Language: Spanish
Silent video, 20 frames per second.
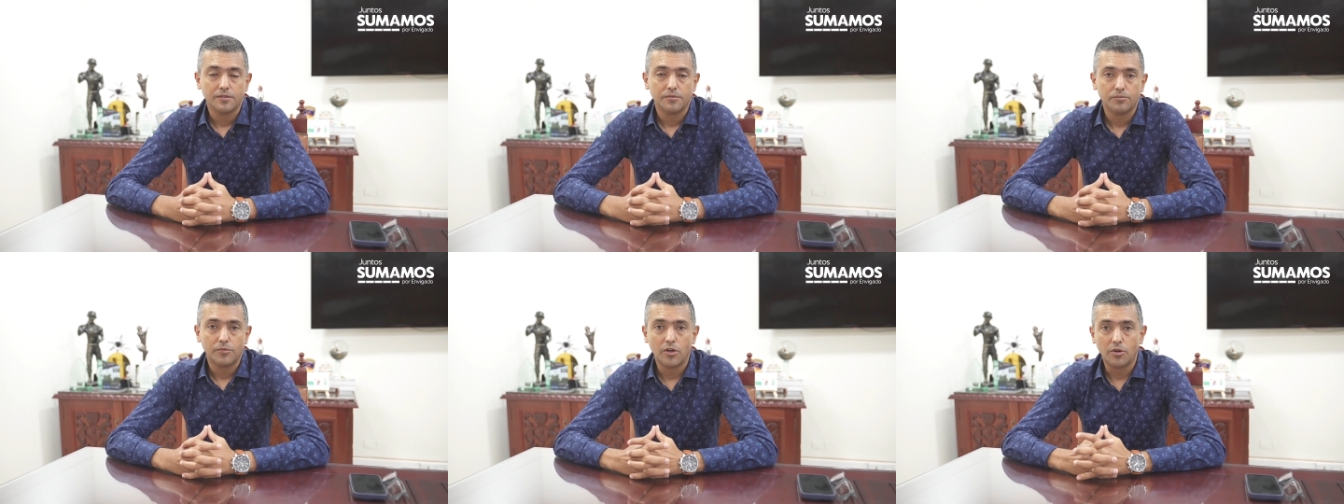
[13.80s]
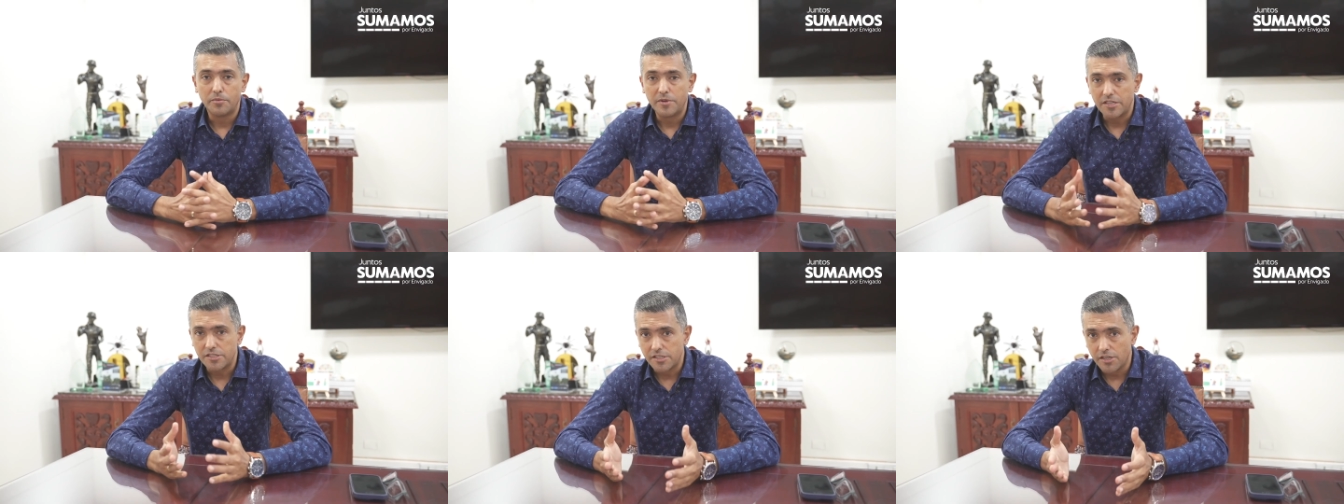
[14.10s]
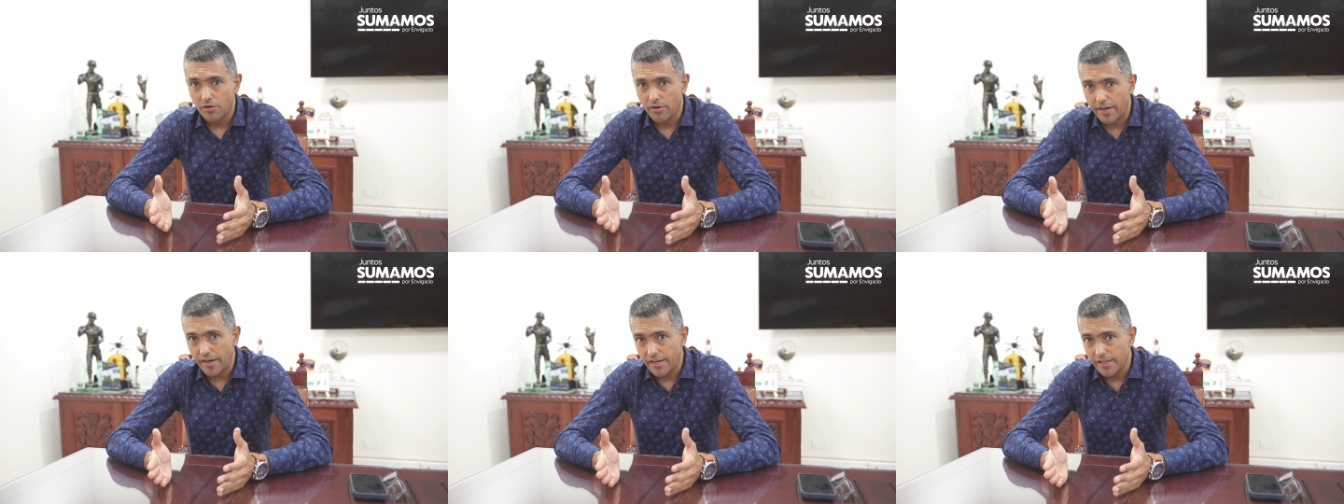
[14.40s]
Bueno, mi
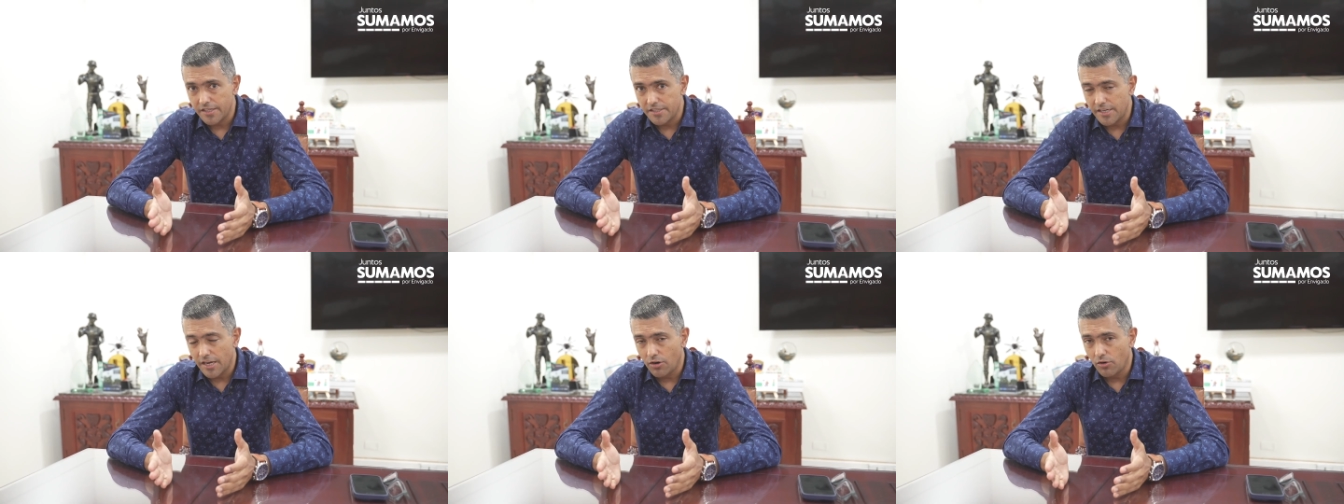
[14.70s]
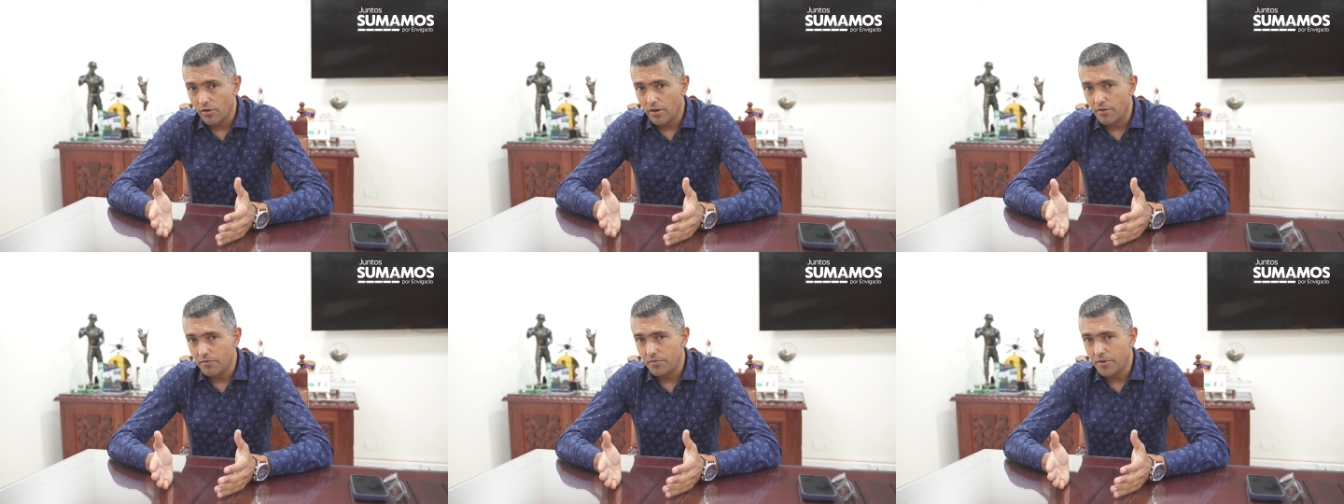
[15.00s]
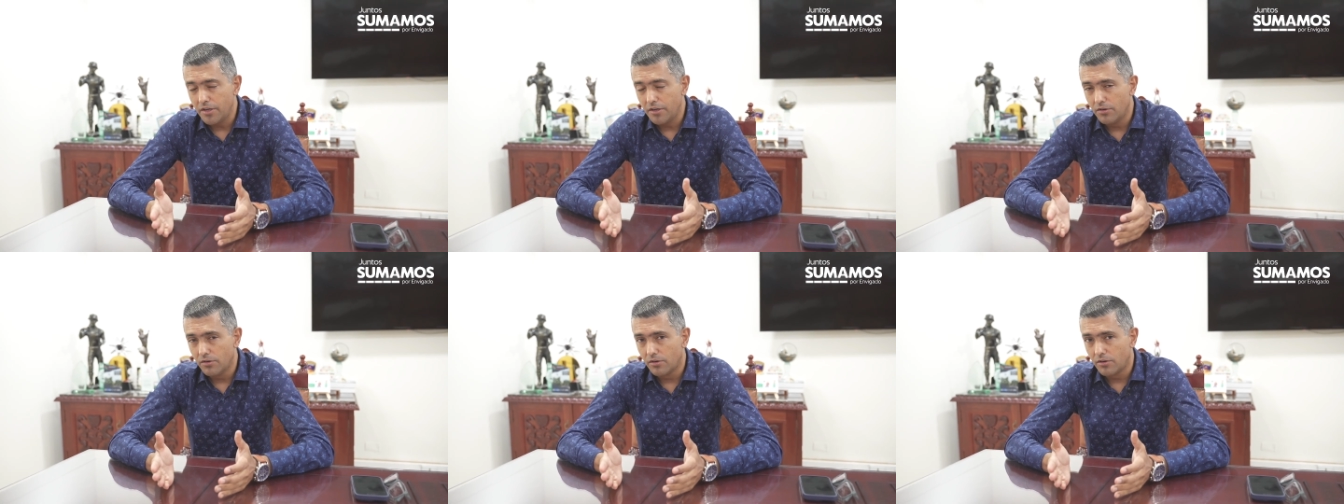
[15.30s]
estilo de gerencia lo
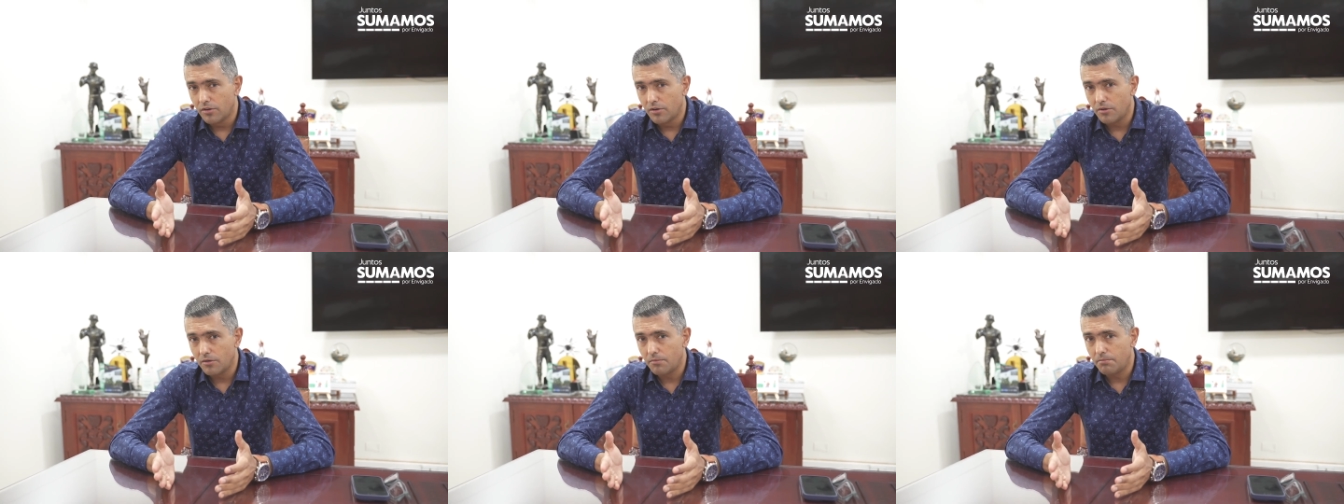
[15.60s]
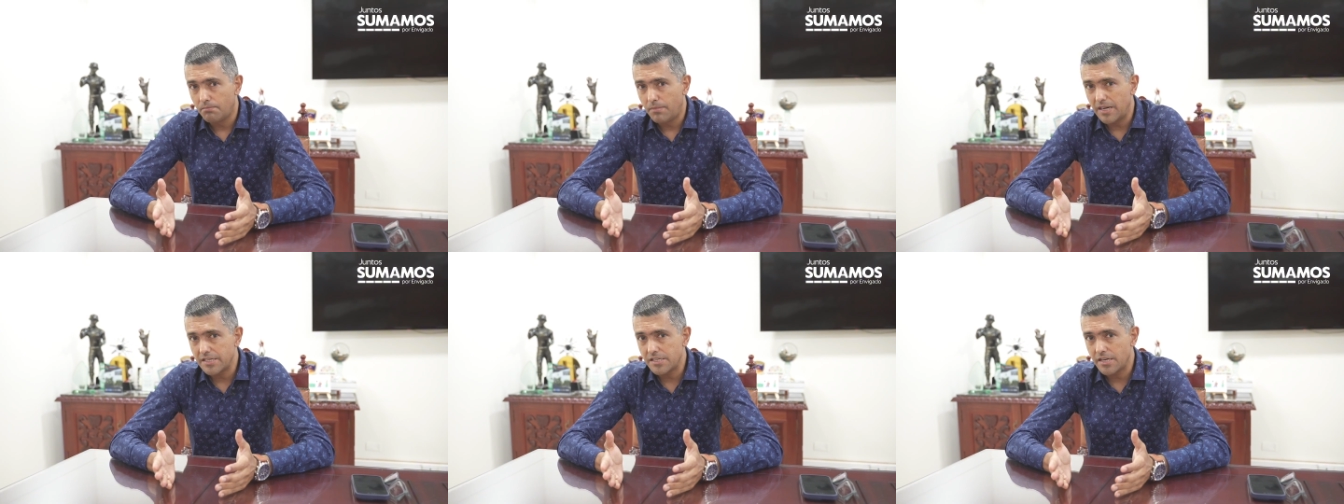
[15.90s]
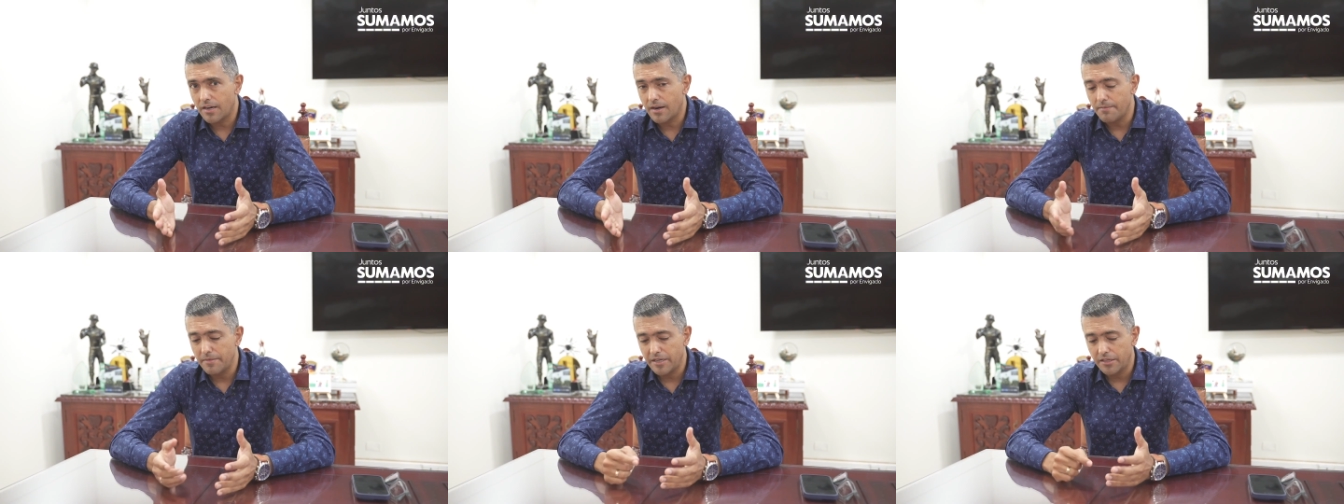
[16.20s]
defino
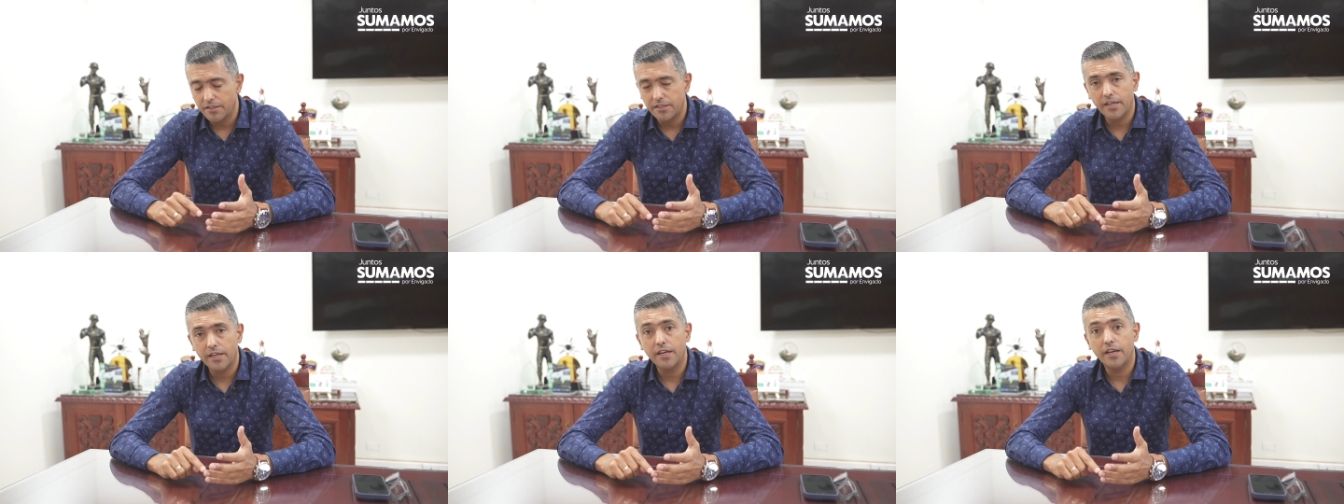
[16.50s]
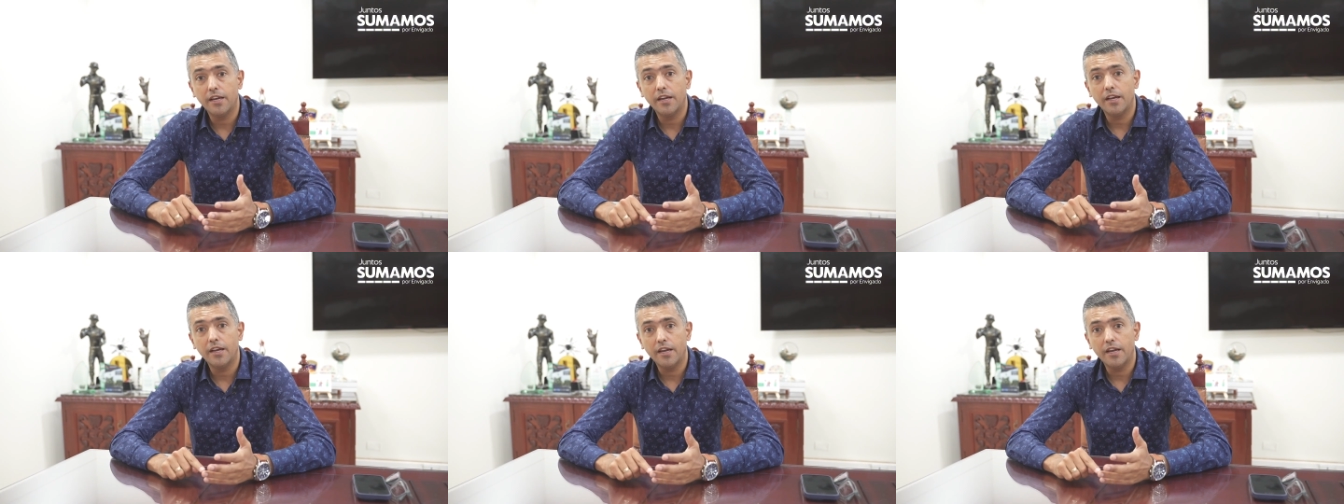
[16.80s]
básicamente